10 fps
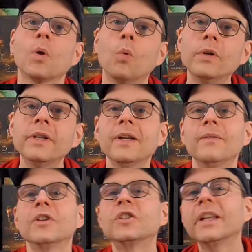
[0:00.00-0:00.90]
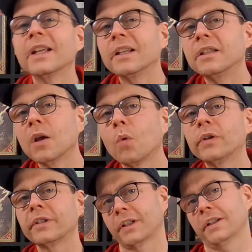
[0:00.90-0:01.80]
und wir stehen genau
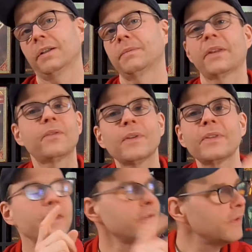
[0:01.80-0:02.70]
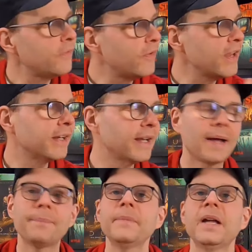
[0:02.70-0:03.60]
hintereinander. Das sind weiß ich wie viele
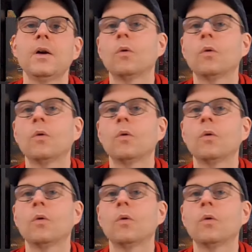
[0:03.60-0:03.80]
Namen.